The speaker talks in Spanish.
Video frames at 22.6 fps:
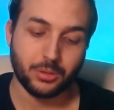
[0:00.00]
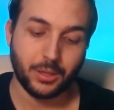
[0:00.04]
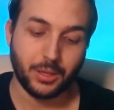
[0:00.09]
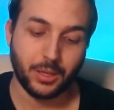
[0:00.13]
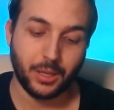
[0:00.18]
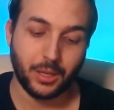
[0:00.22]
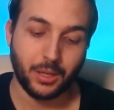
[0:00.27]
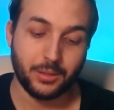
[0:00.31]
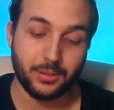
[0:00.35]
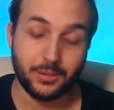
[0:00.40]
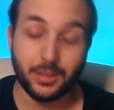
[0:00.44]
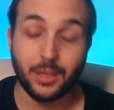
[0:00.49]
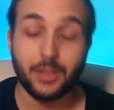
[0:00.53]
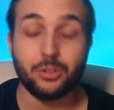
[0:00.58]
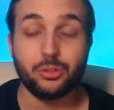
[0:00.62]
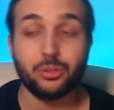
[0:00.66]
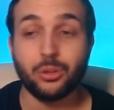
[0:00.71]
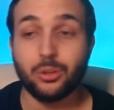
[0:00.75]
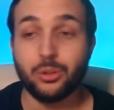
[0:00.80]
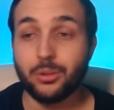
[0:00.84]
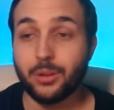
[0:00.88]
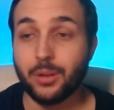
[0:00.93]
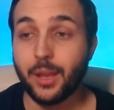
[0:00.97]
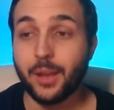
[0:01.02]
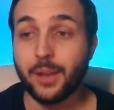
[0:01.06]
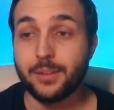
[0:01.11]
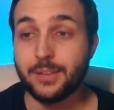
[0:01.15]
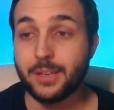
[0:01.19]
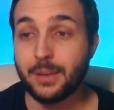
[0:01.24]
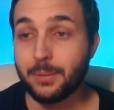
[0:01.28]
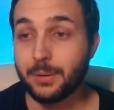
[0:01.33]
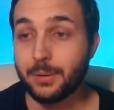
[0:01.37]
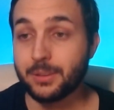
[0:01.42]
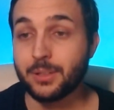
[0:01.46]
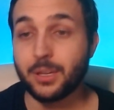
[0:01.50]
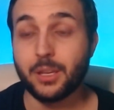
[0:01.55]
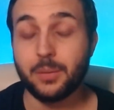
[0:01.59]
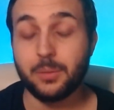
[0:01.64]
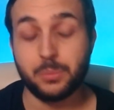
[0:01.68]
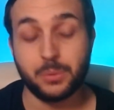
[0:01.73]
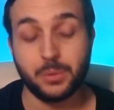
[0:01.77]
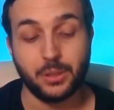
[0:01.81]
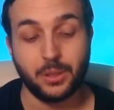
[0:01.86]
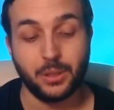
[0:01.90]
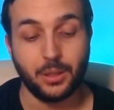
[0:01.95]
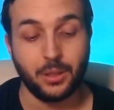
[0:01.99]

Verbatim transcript: en JSON, en JavaScript,